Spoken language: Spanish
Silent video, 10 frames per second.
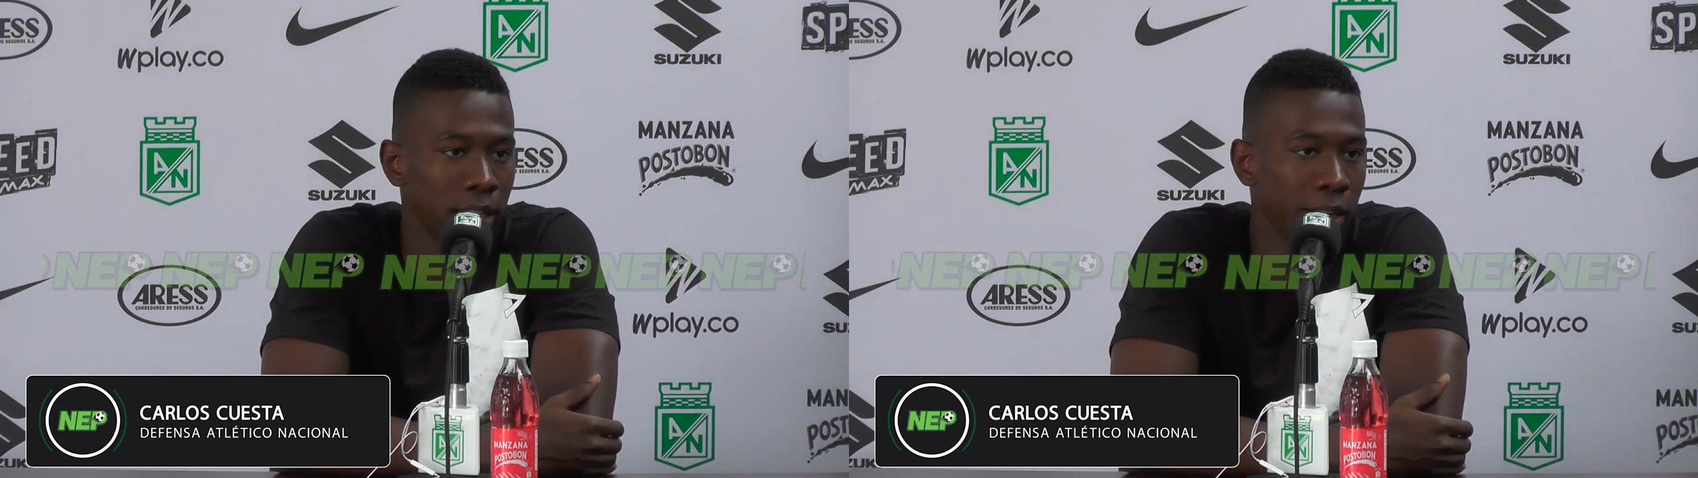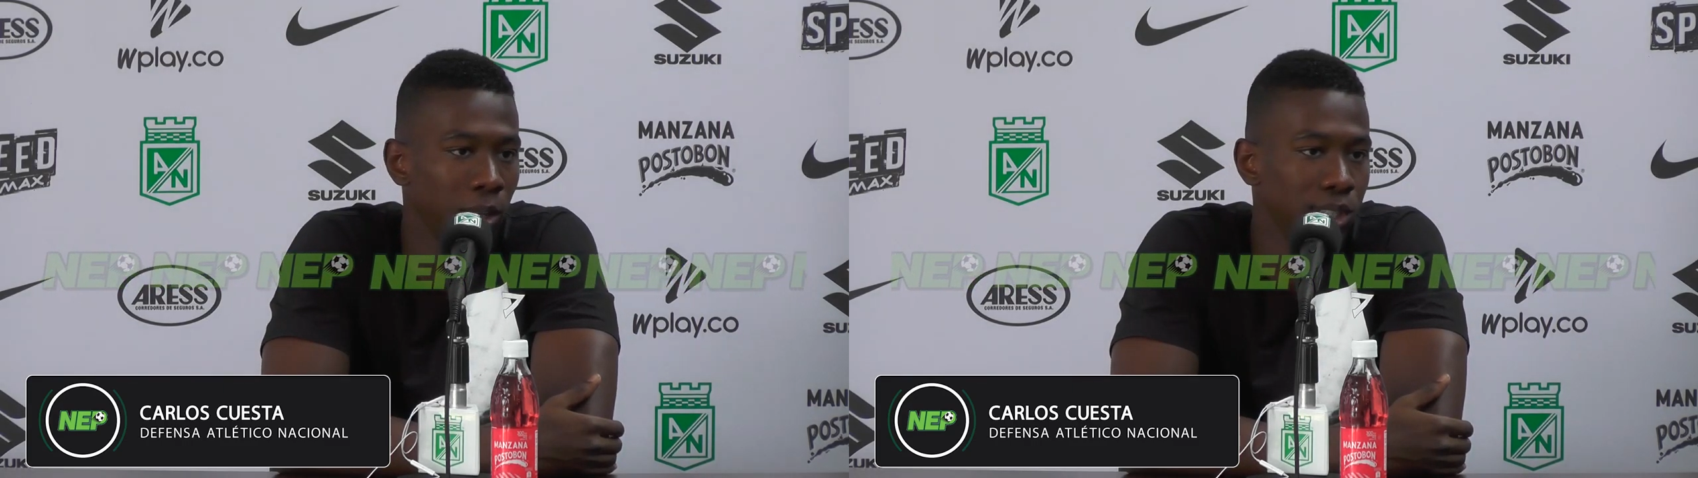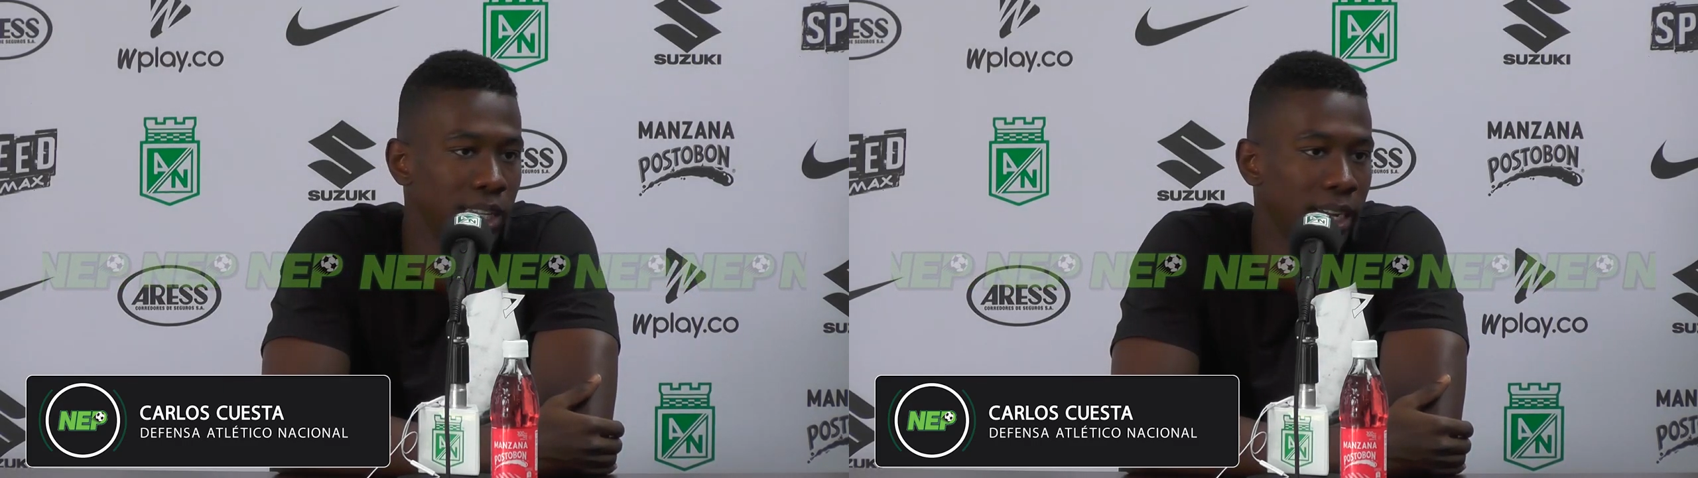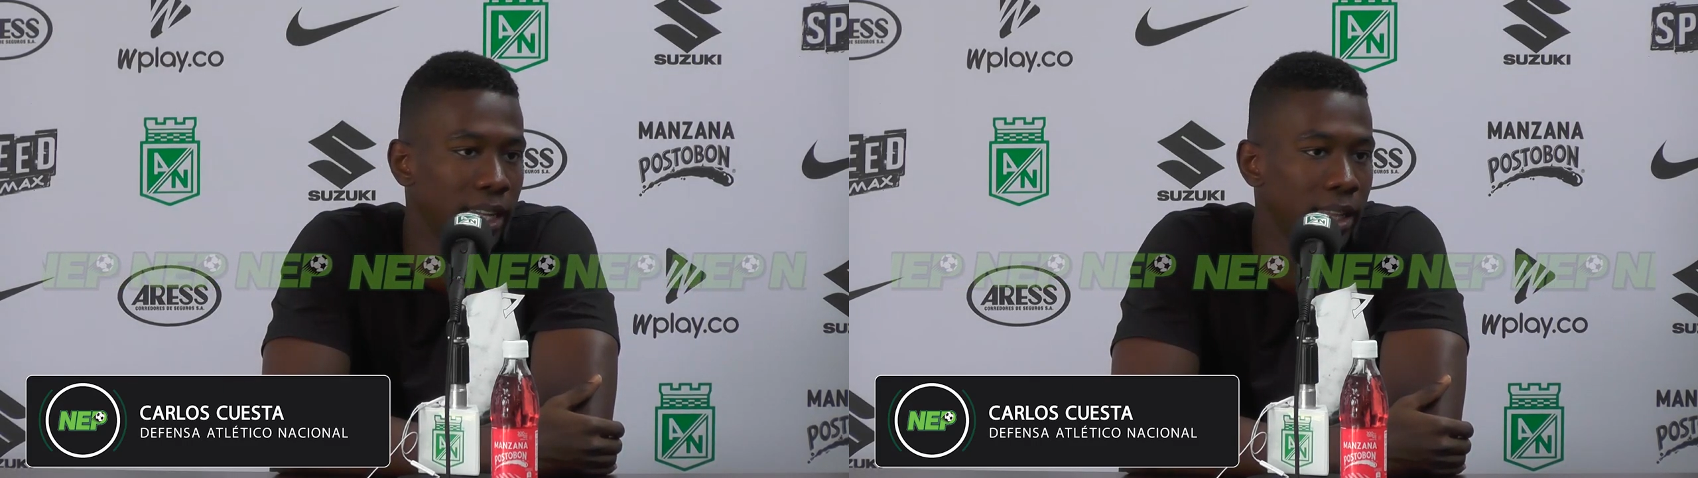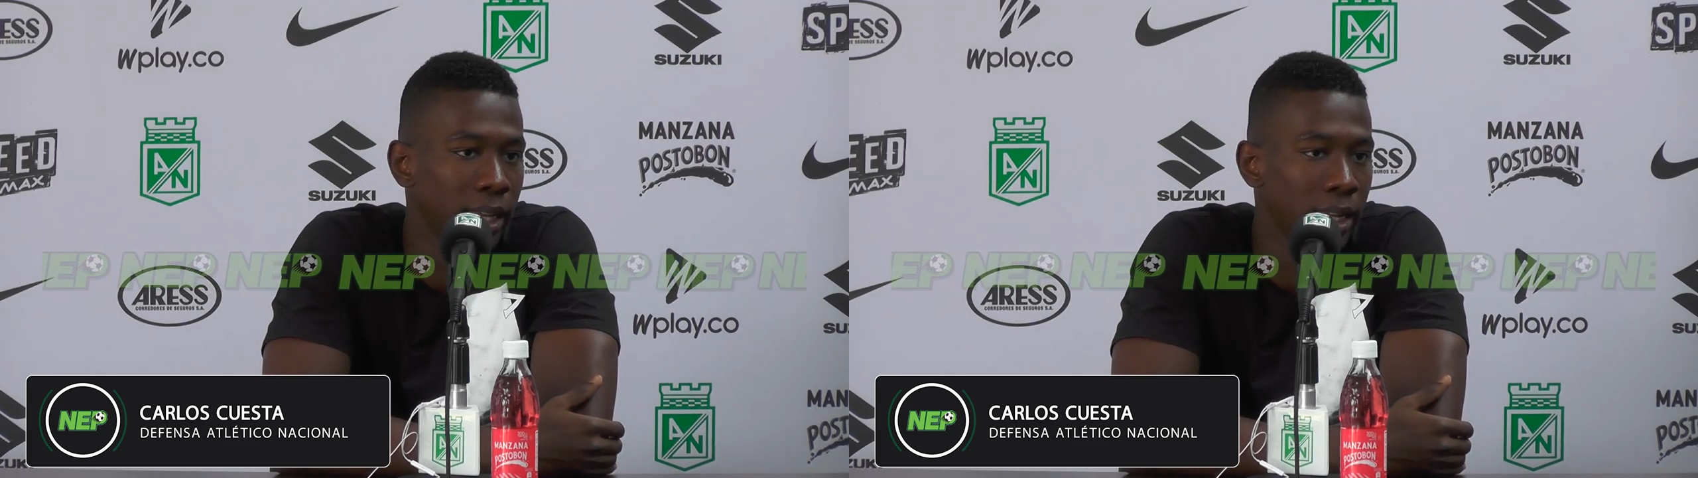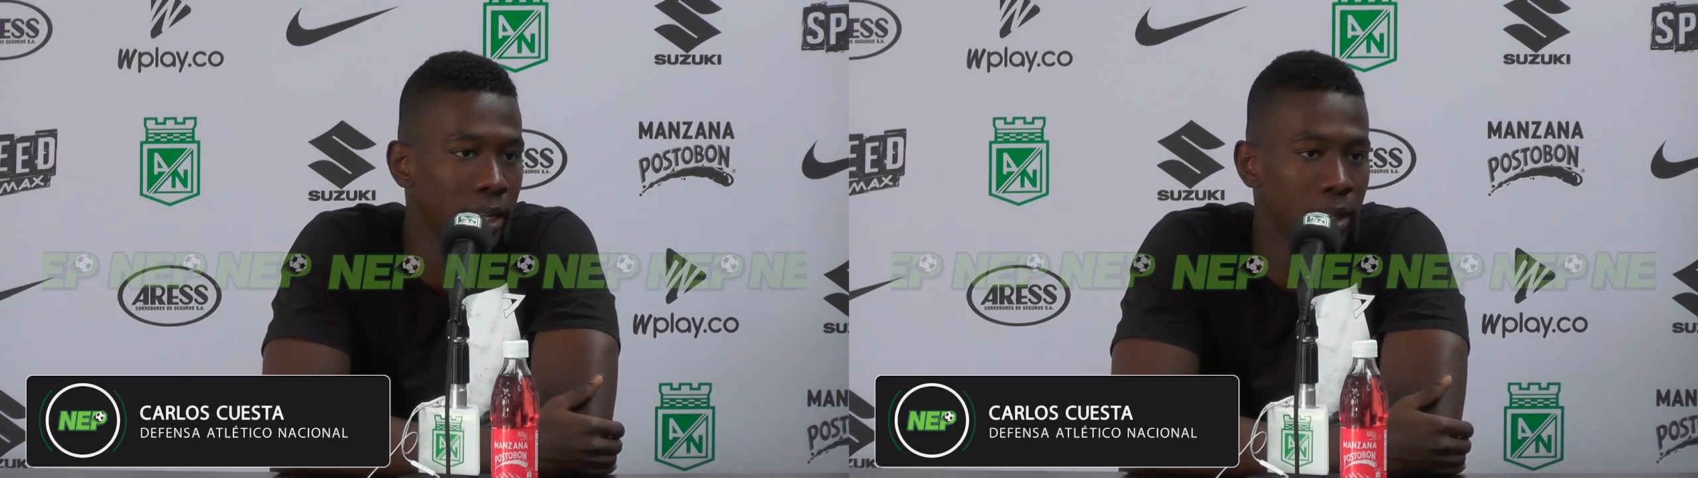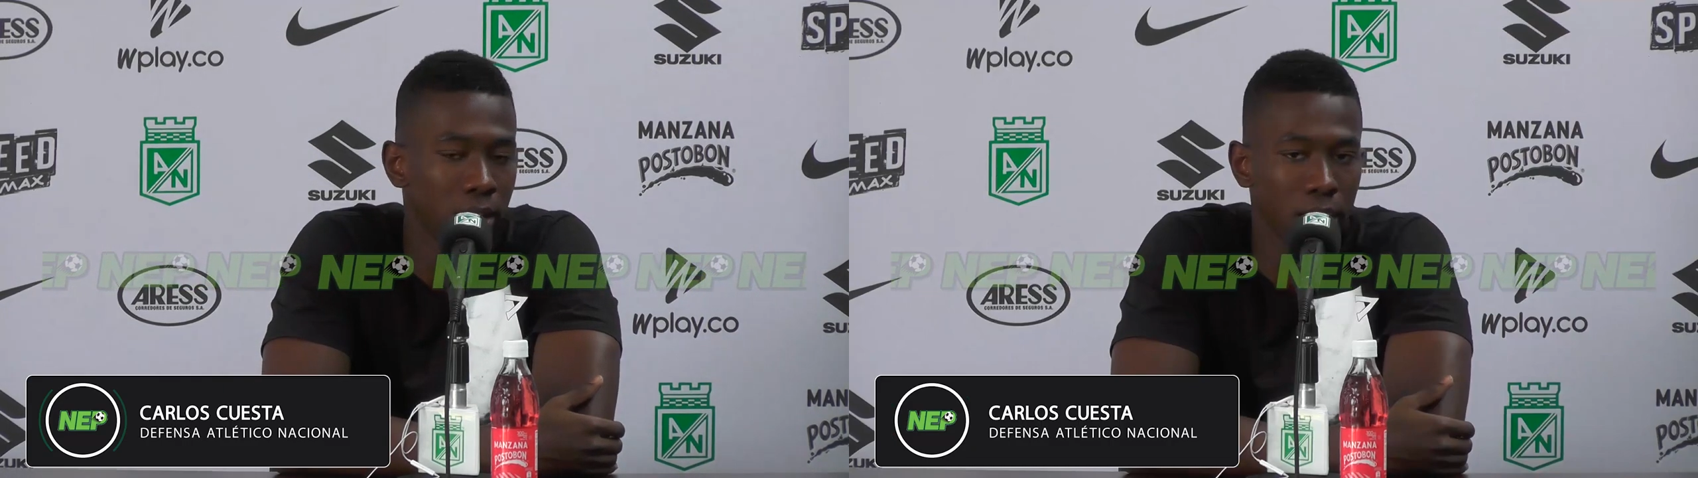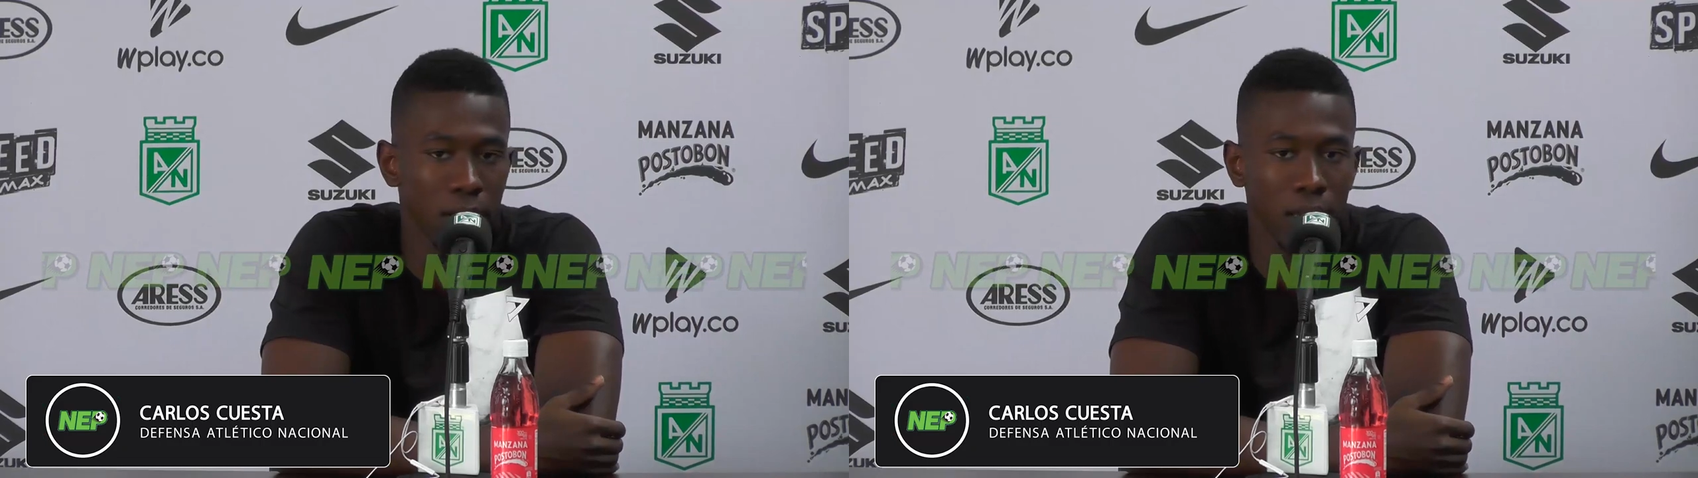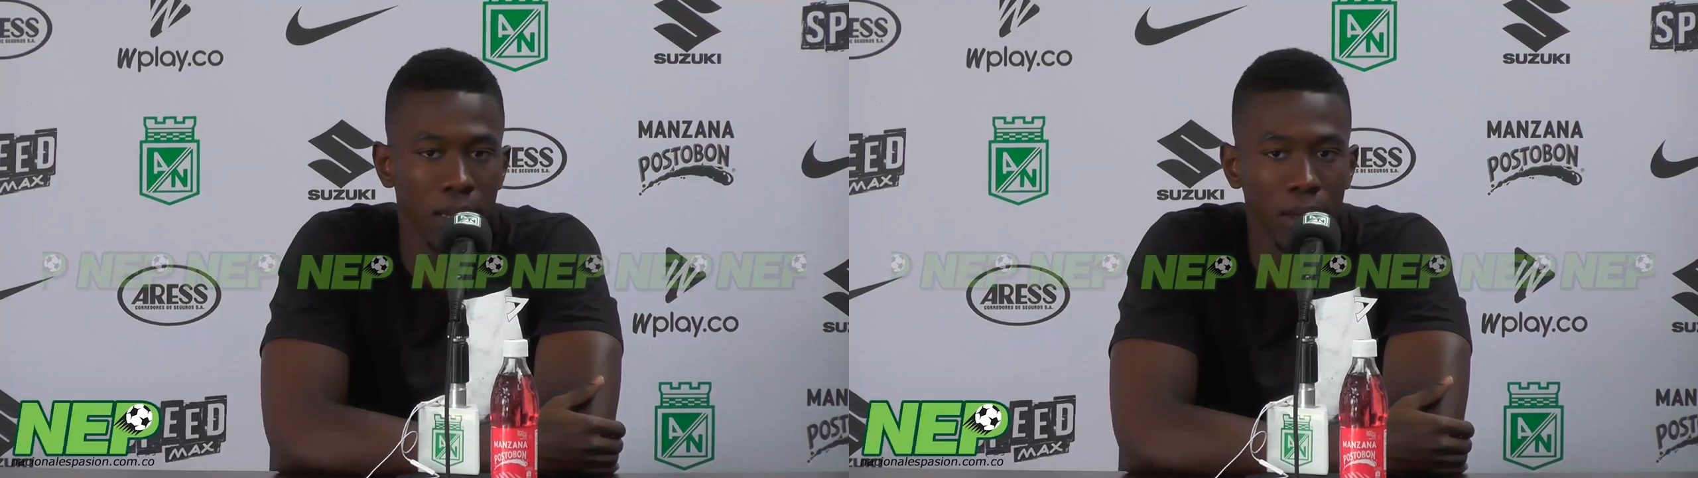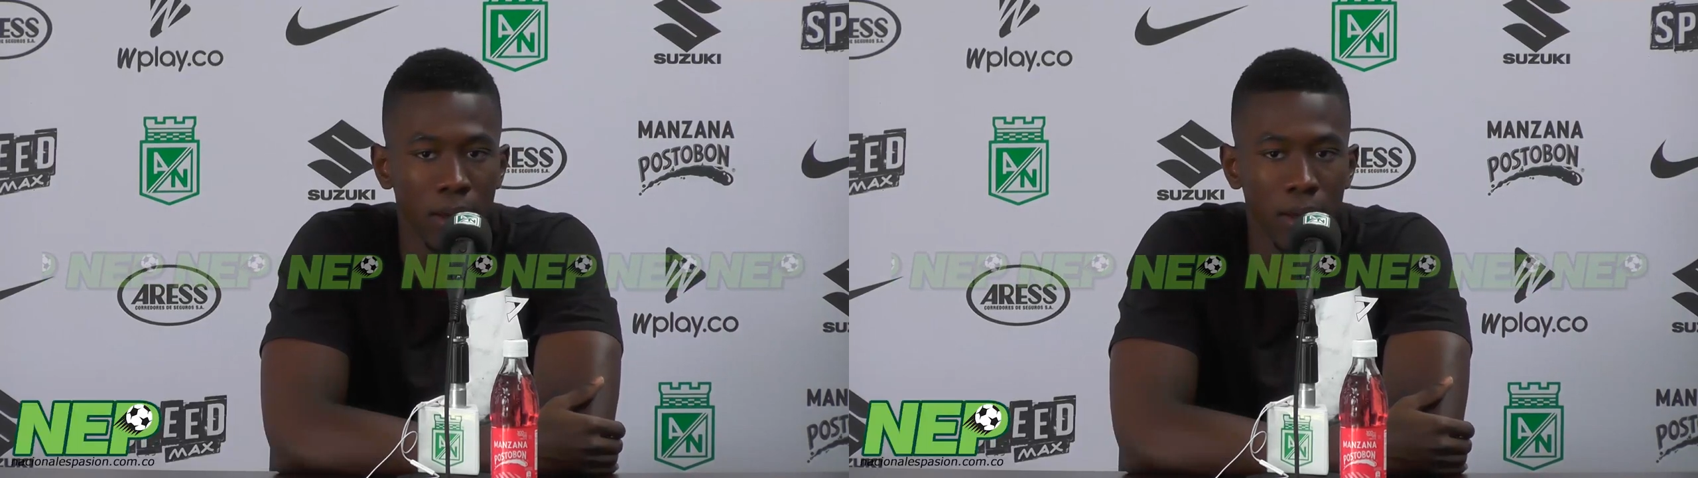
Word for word: velocidad que tienen, eh,